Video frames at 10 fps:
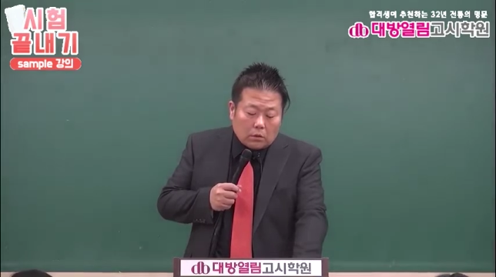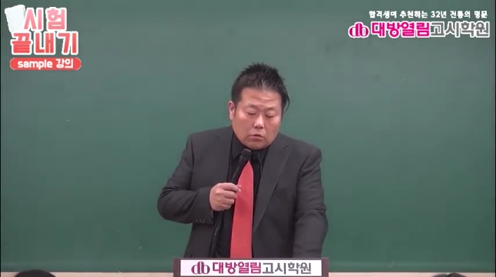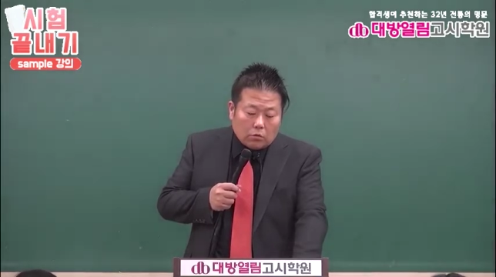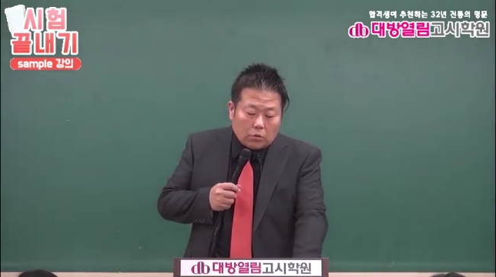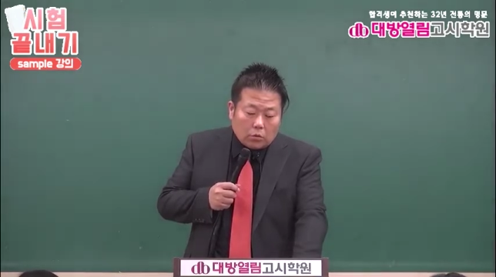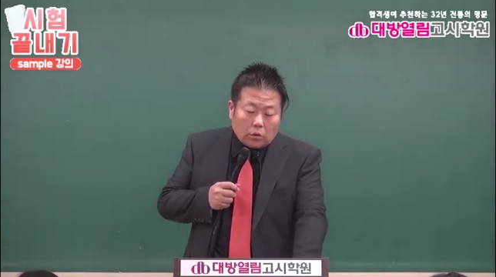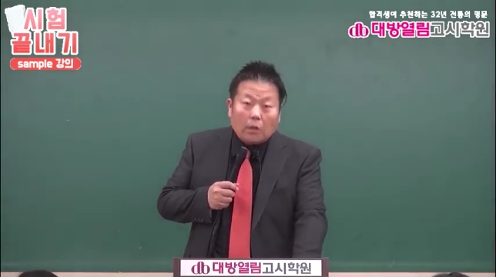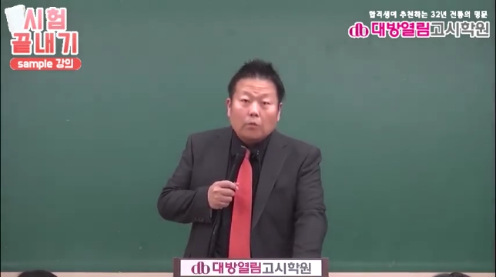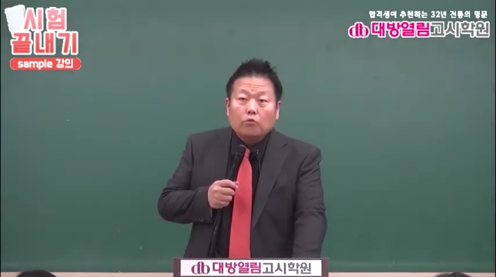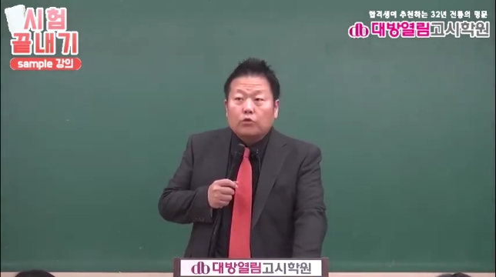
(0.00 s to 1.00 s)
이유는
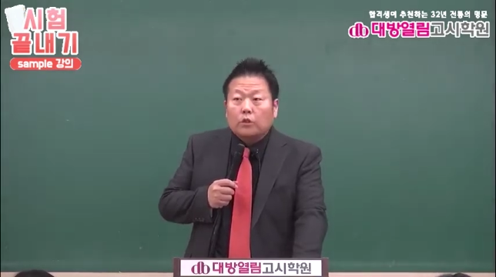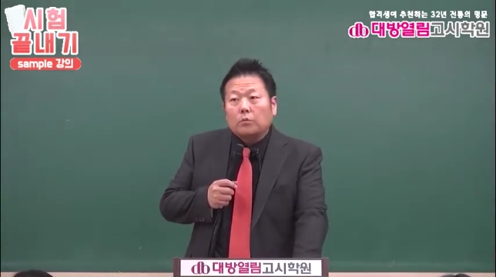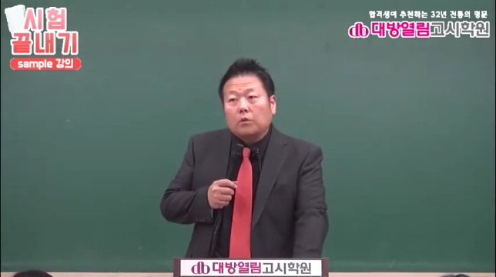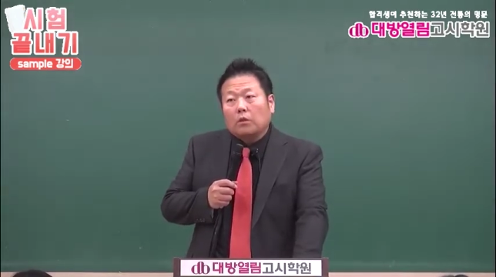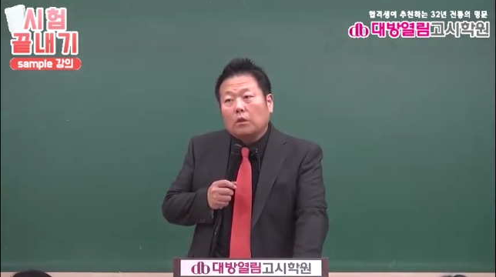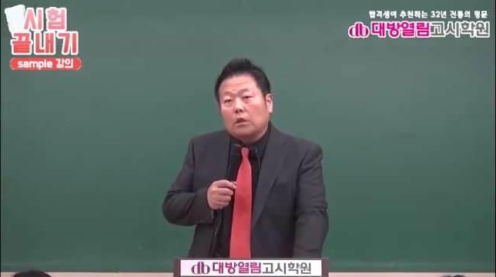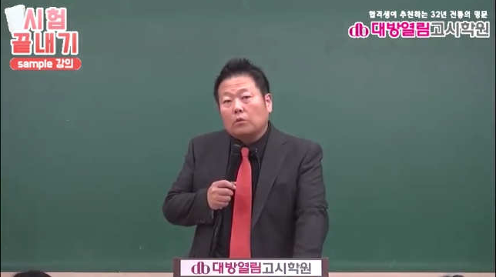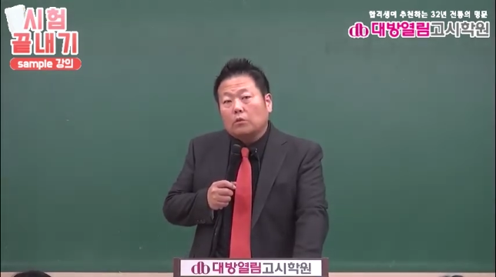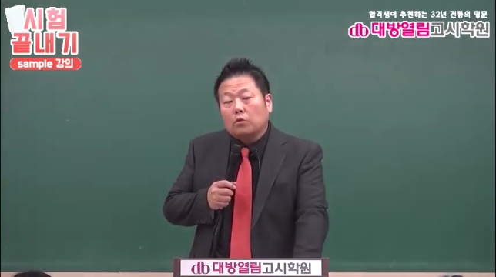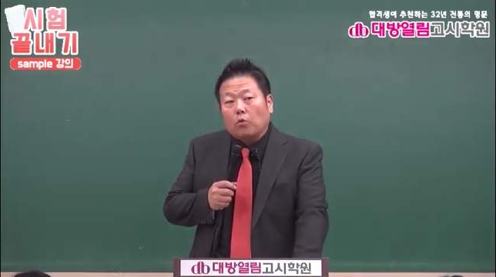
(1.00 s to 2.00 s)
뭐냐면
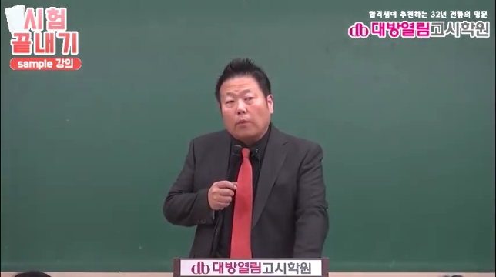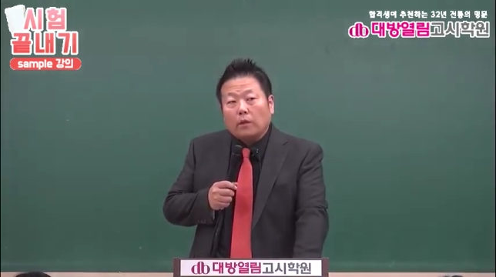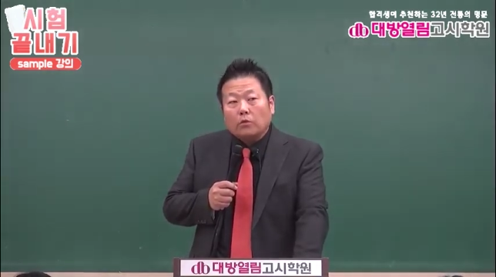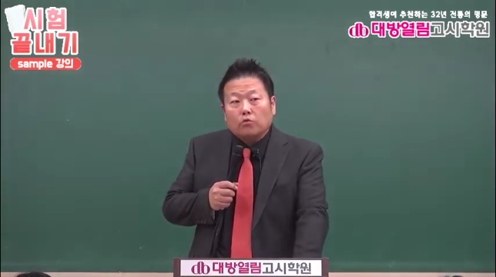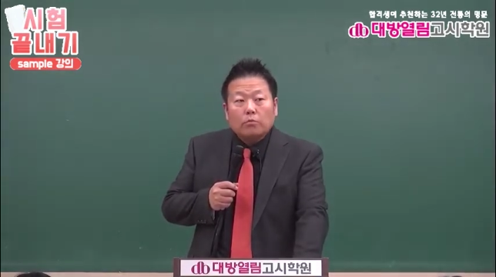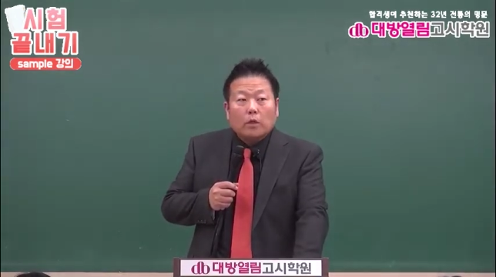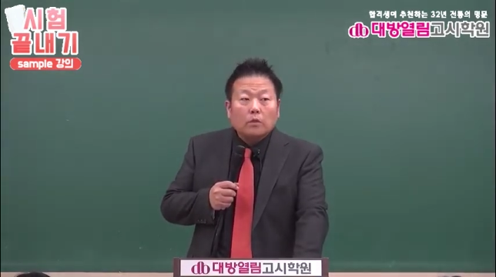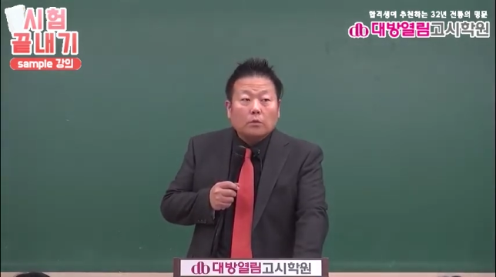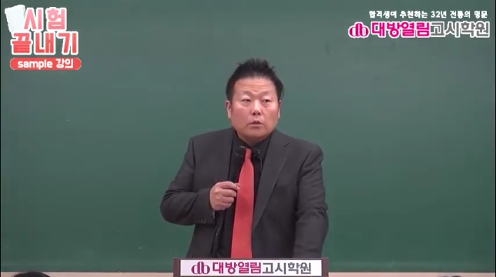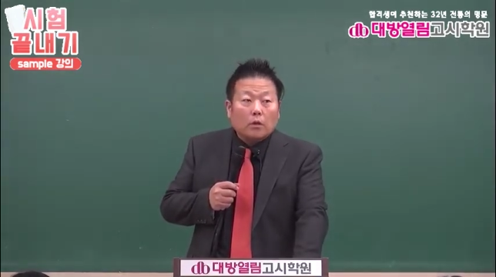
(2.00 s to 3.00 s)
90년대 초반
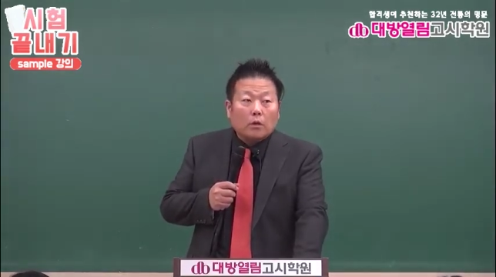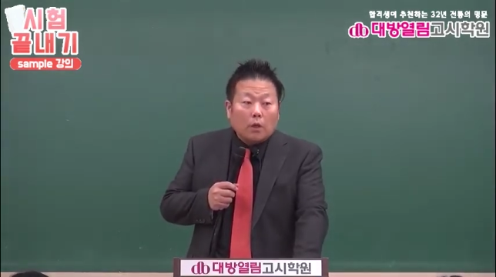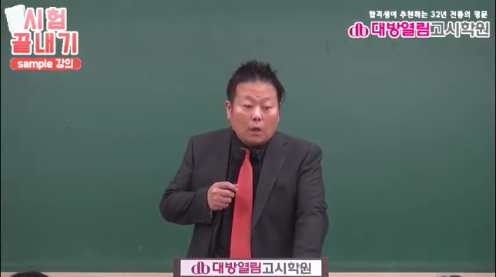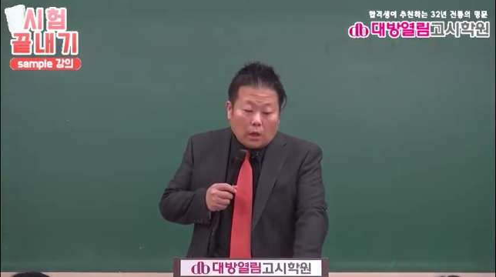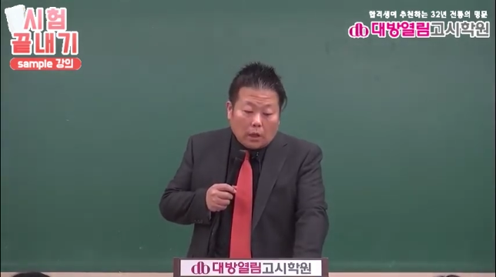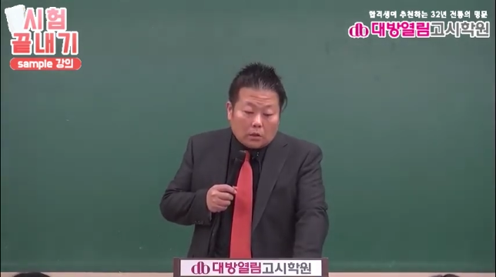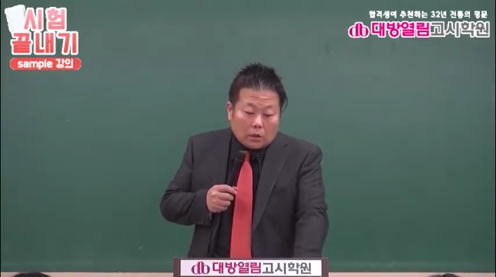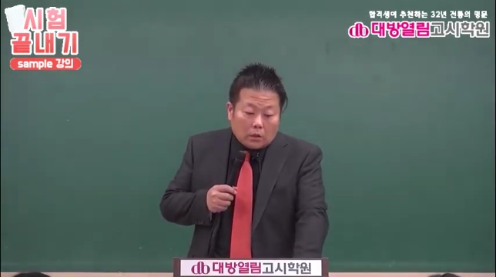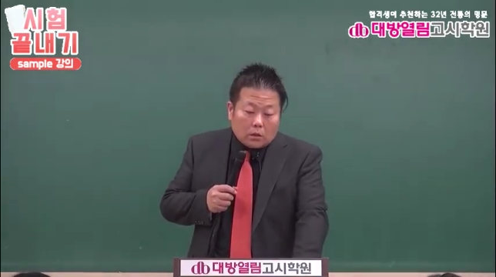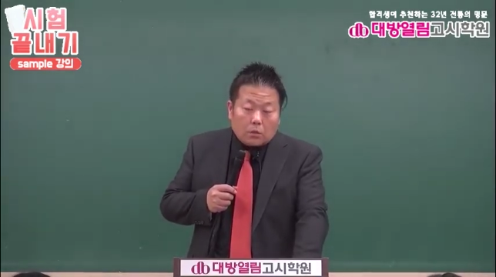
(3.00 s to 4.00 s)
중반서부터
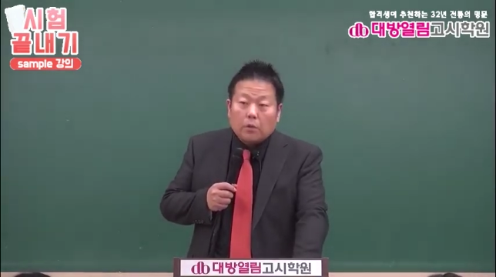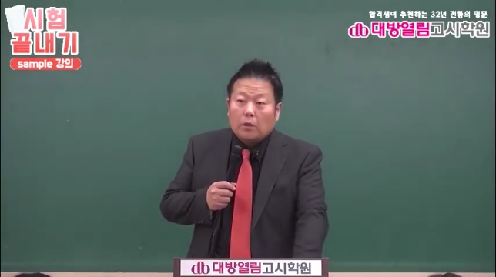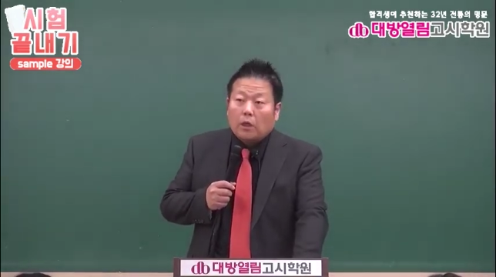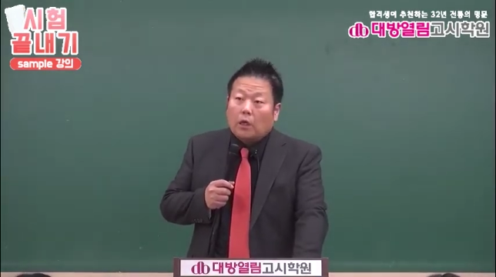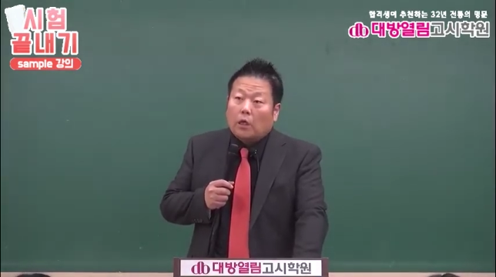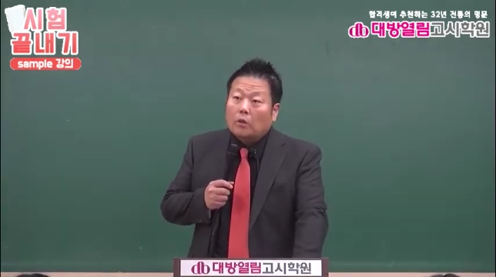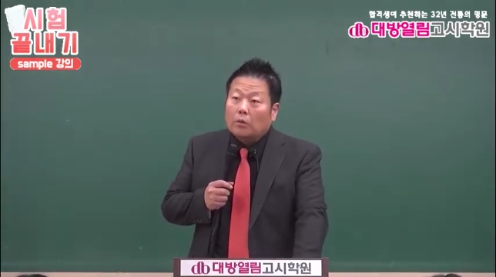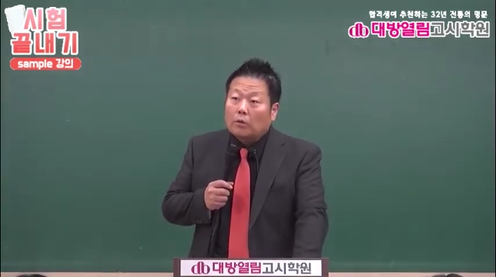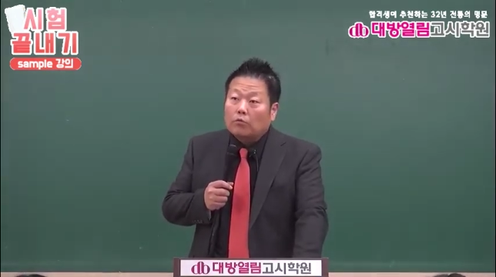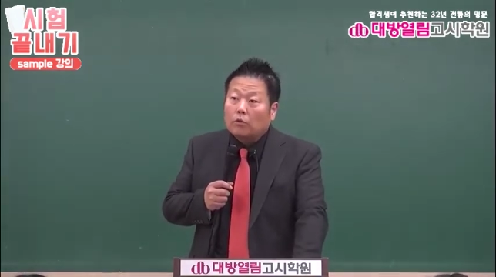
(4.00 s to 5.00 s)
HACCP에 대한
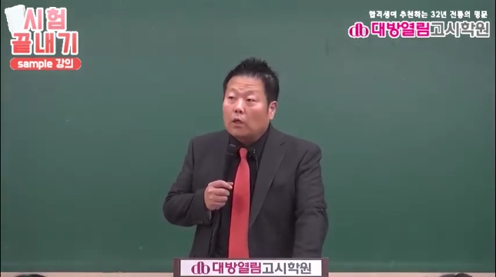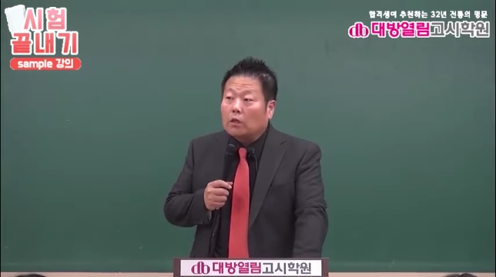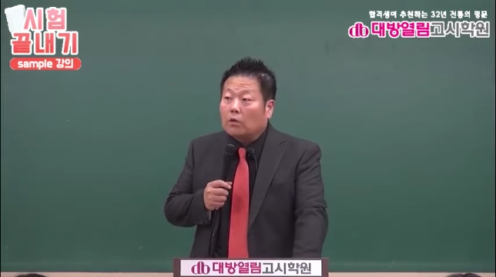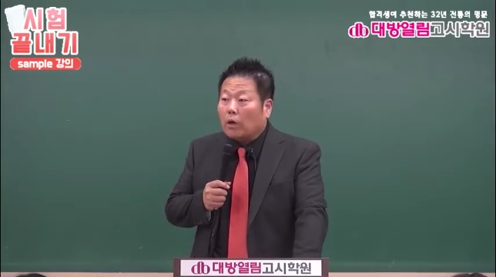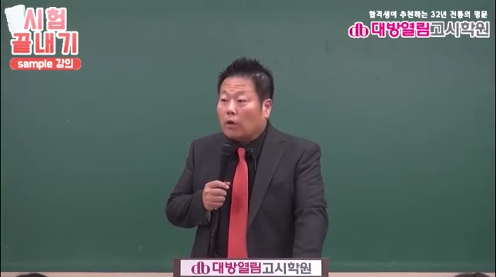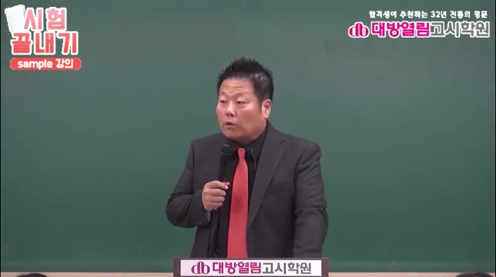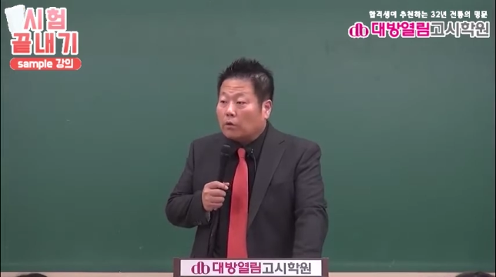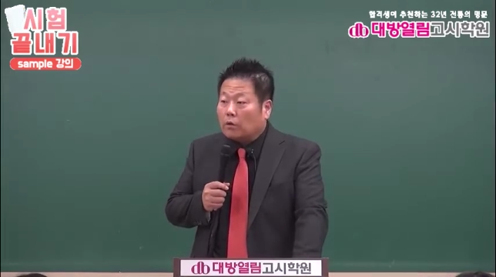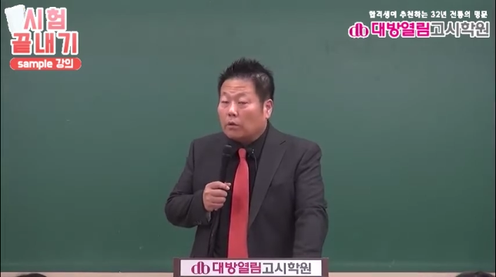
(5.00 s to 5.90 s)
개념이 국내에 들어왔거든요.